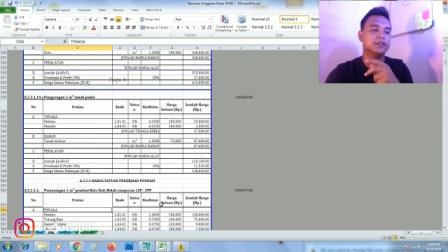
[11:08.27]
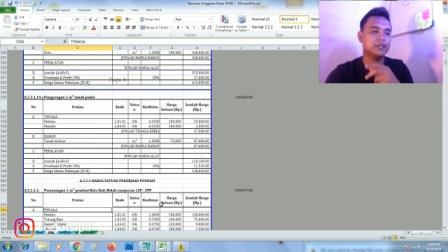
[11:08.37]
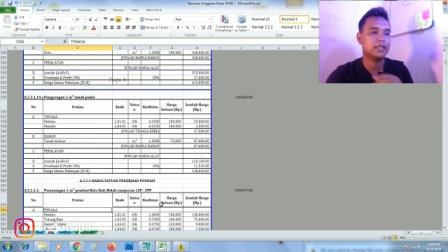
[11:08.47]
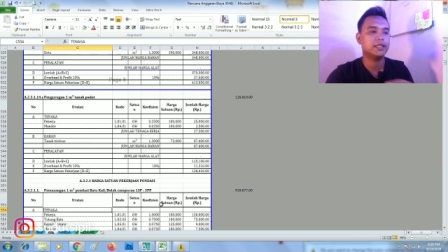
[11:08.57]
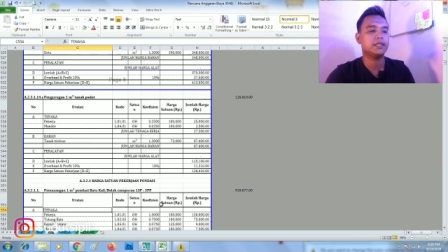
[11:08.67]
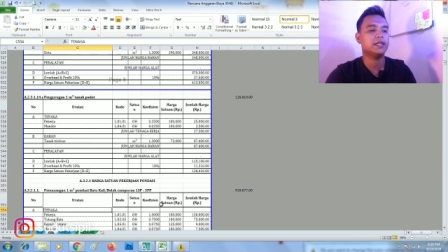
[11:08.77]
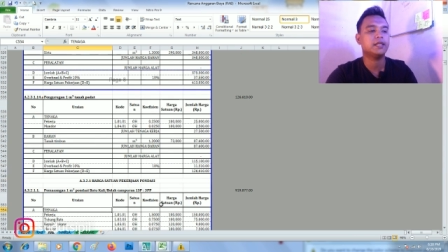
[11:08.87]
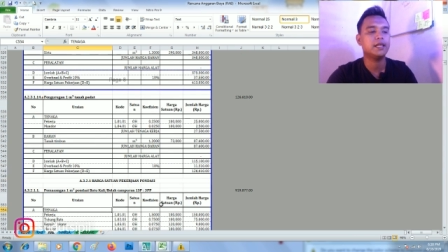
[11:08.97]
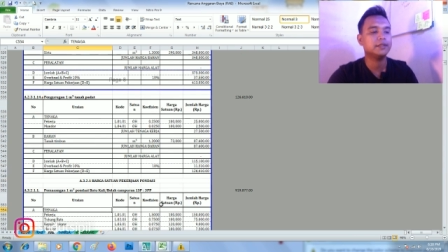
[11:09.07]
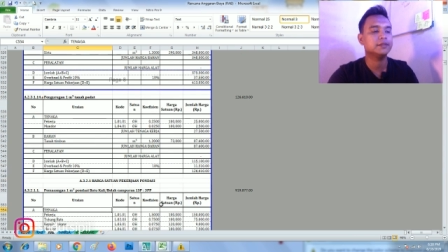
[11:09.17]
silahkan
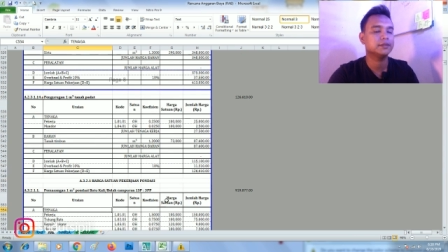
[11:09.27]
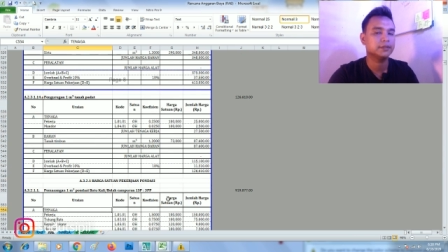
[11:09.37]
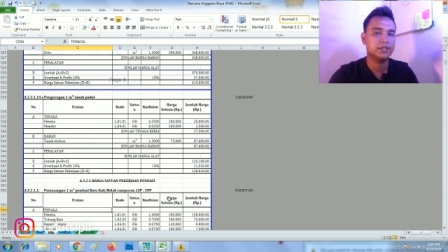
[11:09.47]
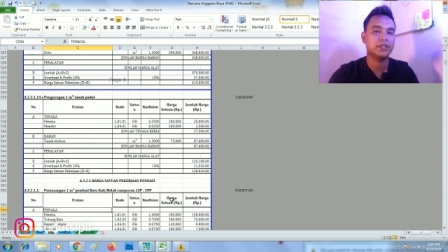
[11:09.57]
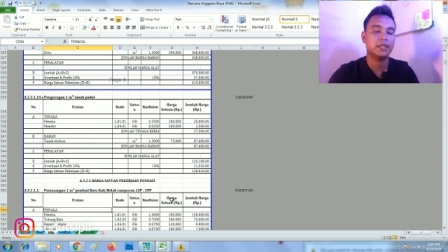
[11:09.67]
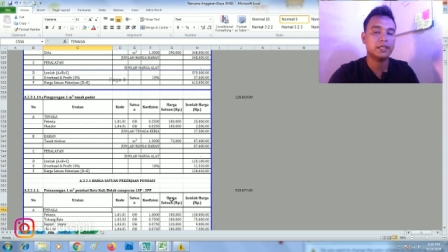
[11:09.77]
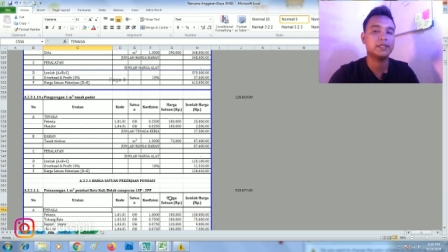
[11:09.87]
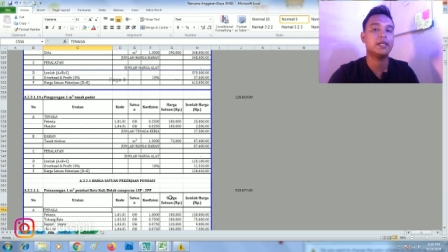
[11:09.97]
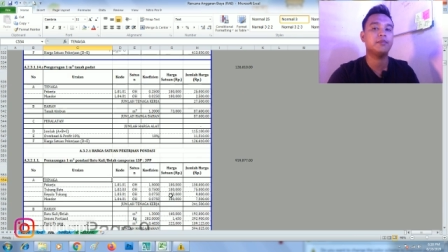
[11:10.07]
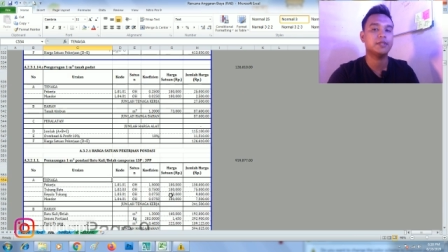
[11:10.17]
tanyakan insya Allah
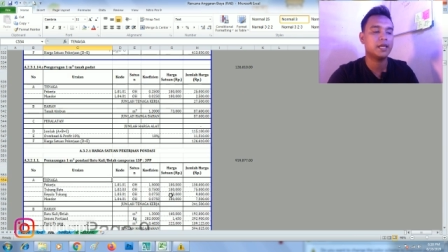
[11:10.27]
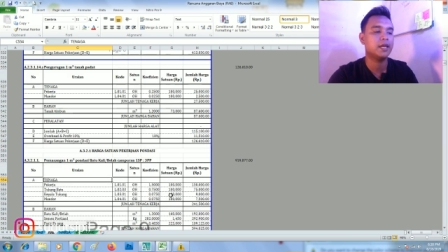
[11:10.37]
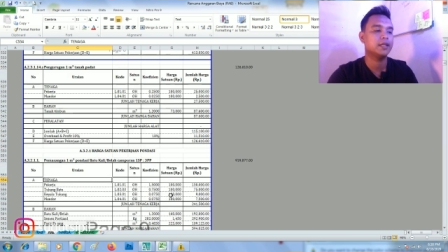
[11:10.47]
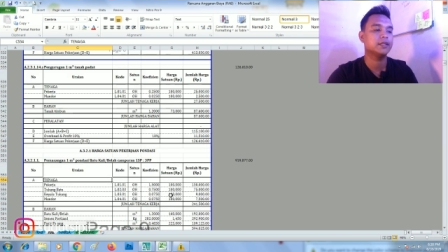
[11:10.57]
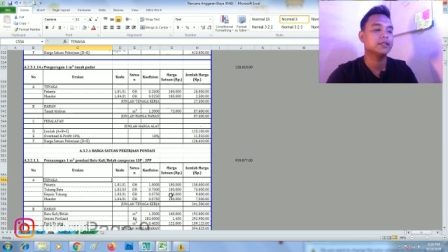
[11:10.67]
saya bisa